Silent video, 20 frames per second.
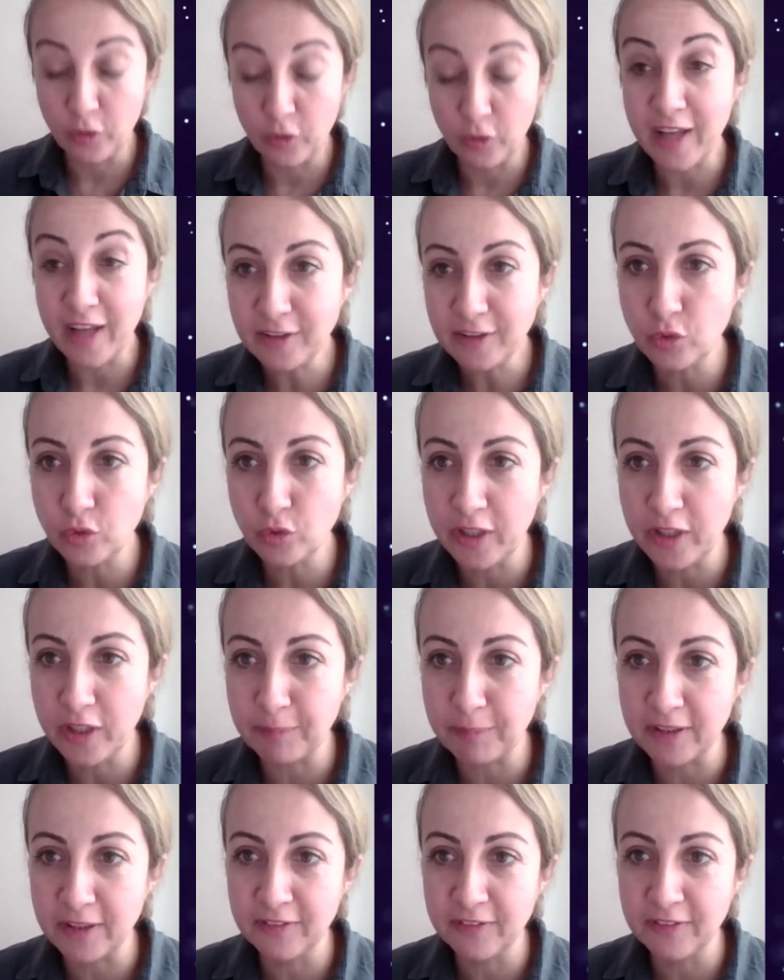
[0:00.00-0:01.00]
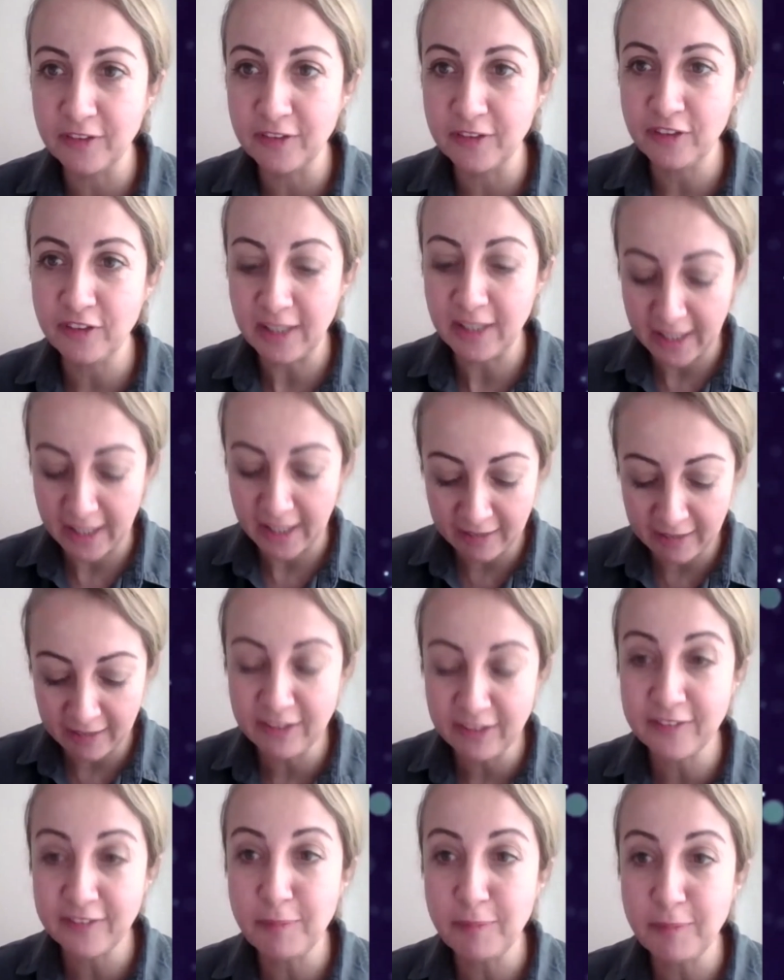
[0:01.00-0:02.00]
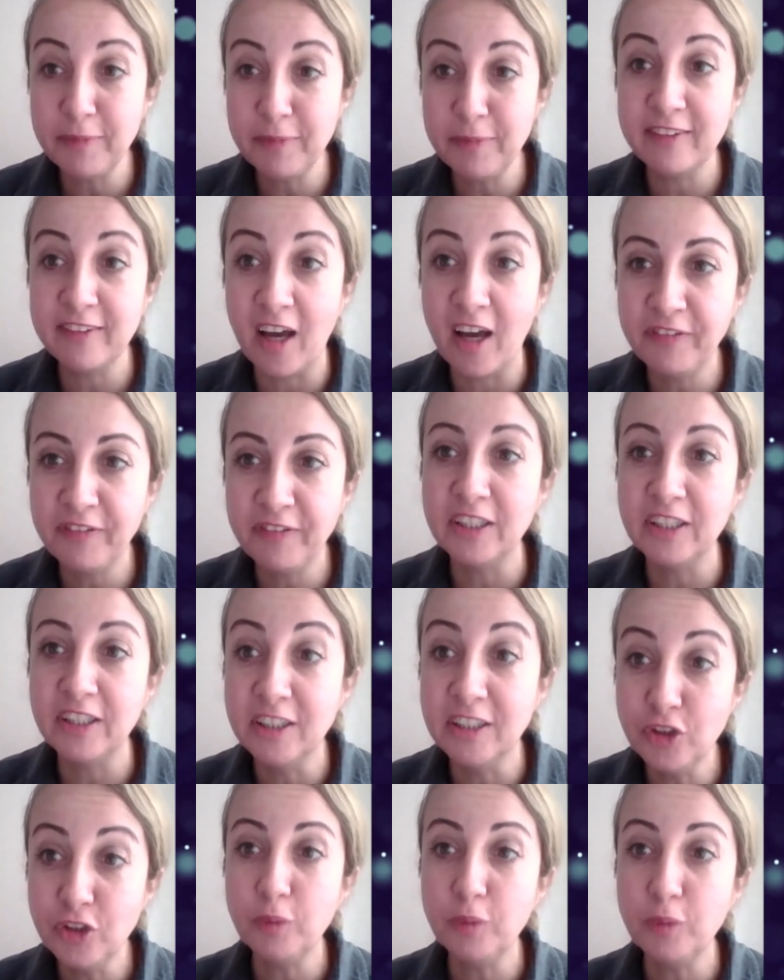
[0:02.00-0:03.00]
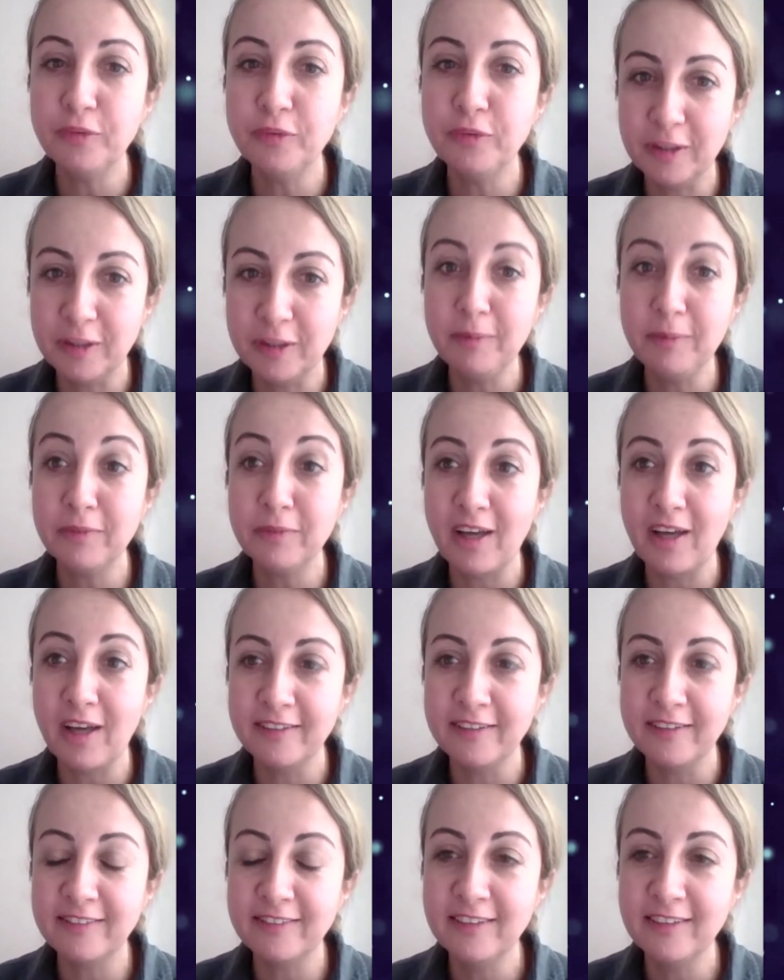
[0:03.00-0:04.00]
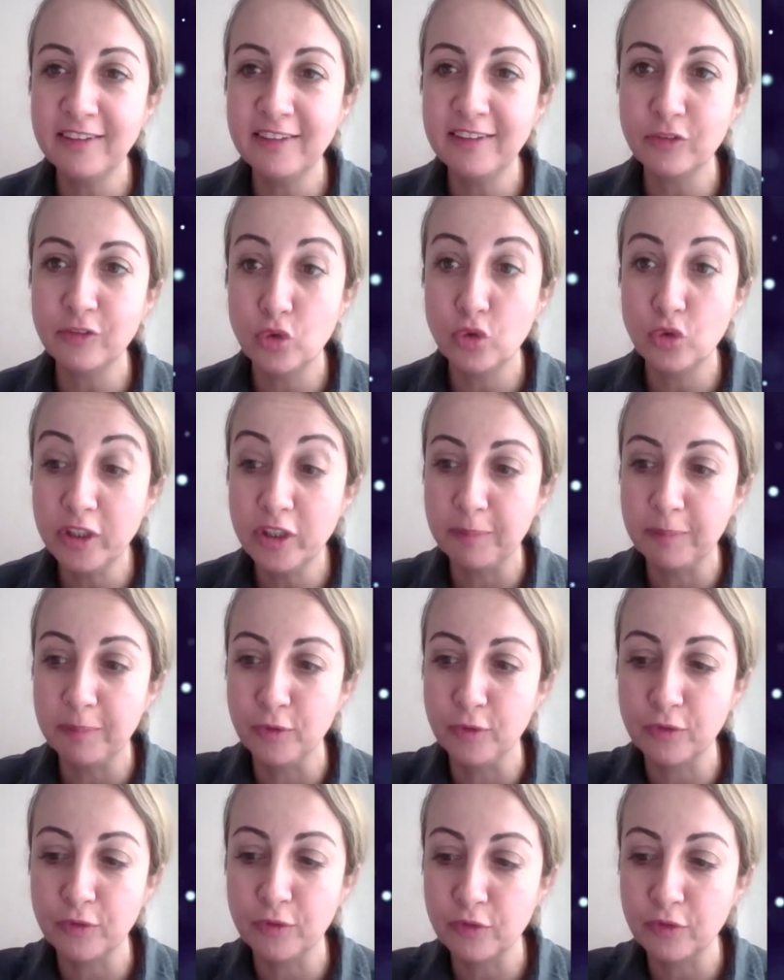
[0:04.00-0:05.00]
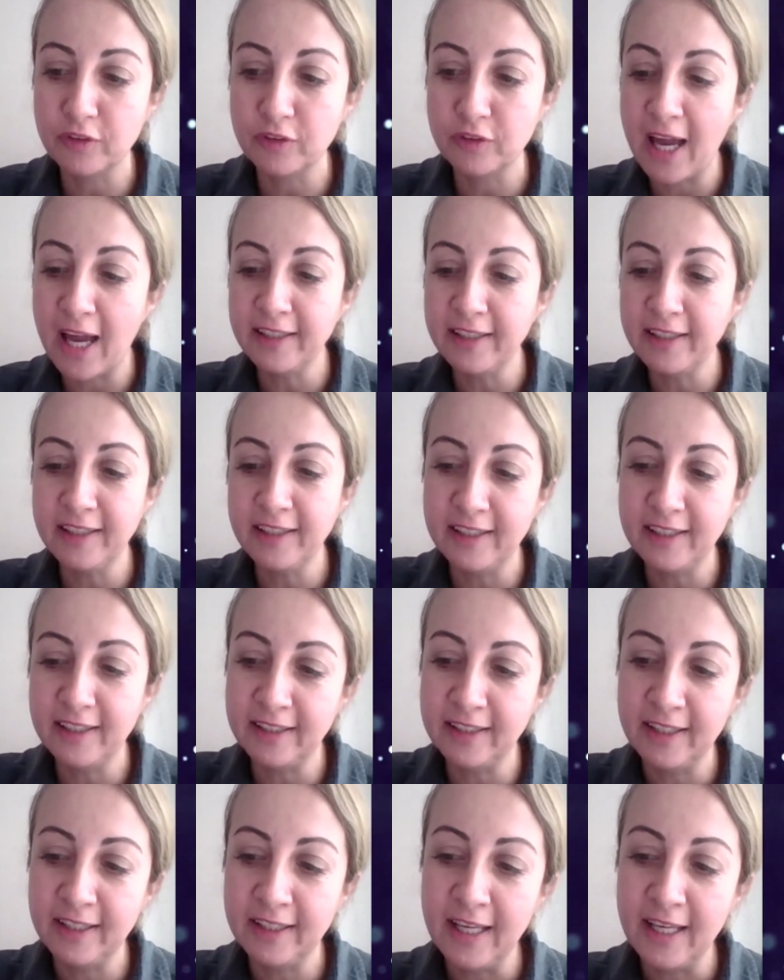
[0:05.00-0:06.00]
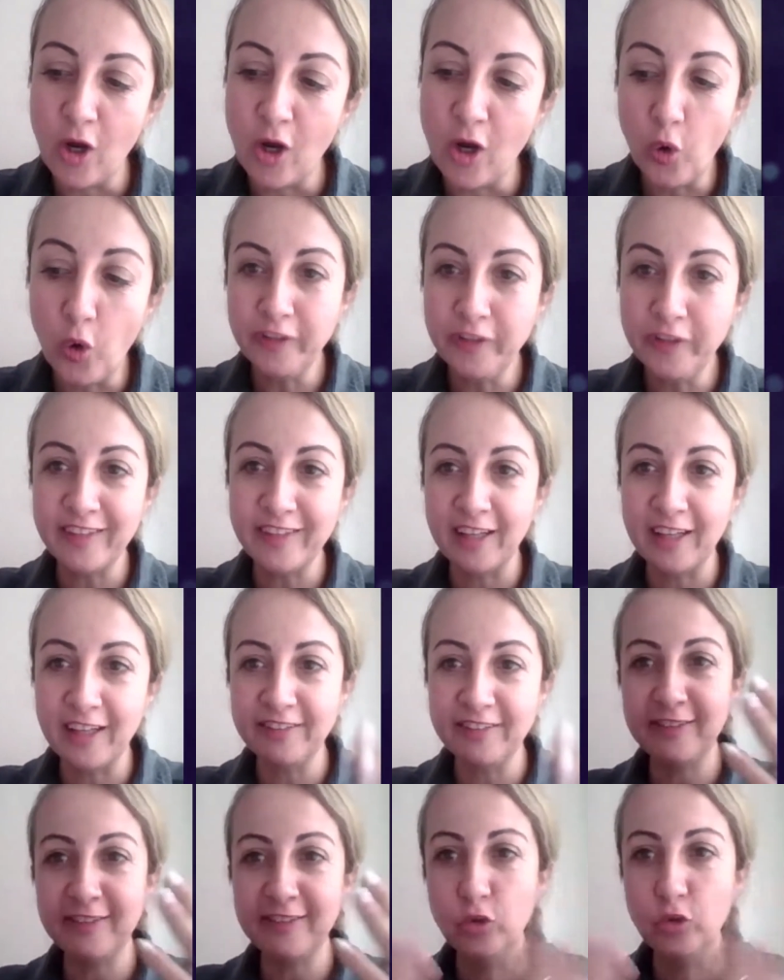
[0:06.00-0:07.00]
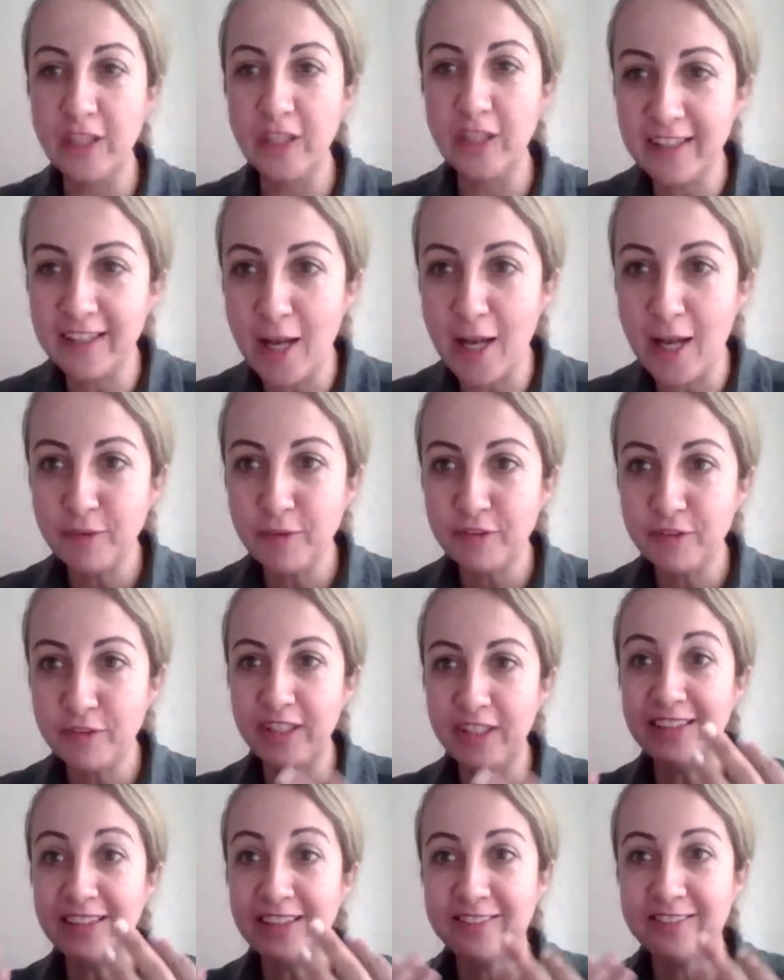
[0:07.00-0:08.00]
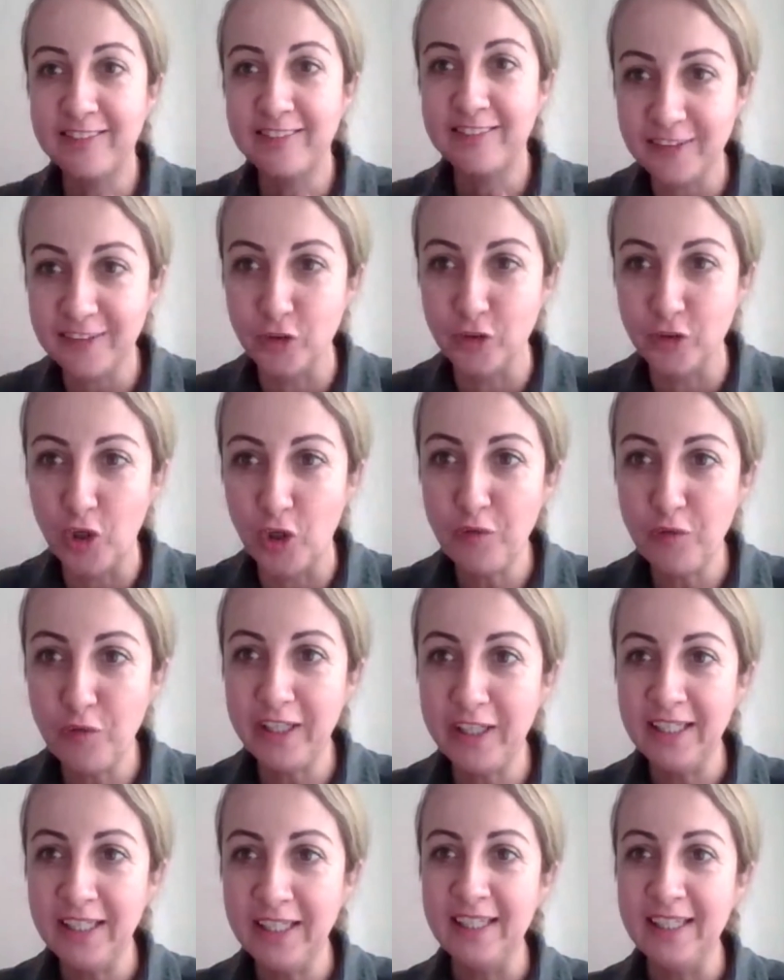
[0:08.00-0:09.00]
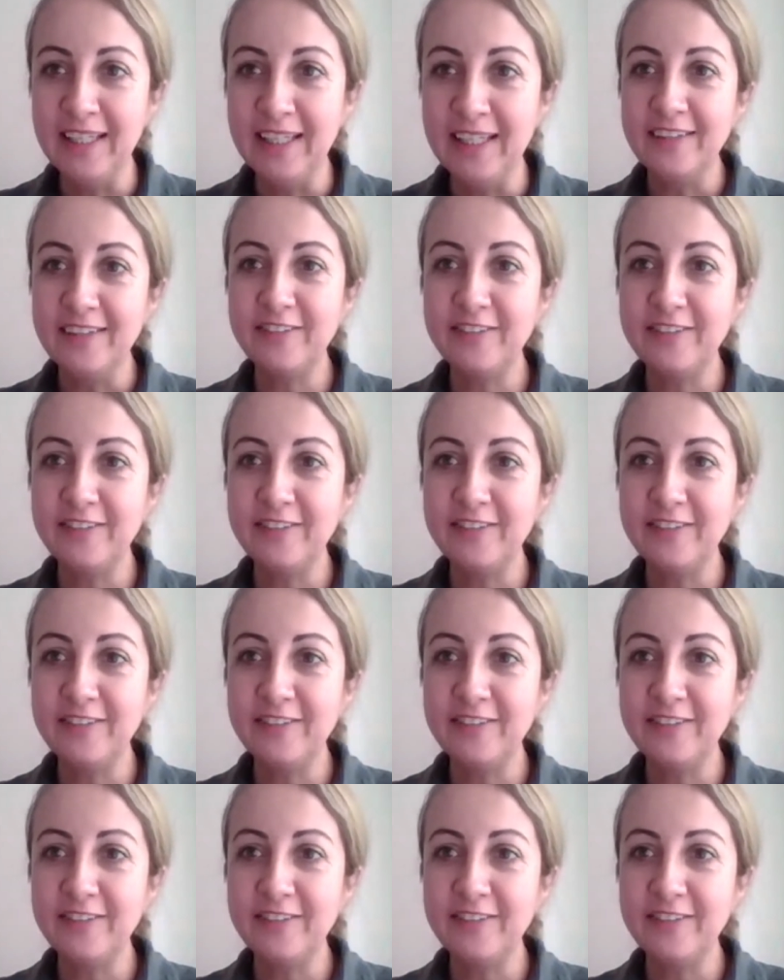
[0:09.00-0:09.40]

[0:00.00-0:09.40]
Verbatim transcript: E, özel tur evet. yaptığınız için evinizde bir misafir ağırlıyormuş gibi aslında tur yapıyorsunuz. Yani e, o insan sizin ülkenize gelmiş ve ilk sizi tanıyor ve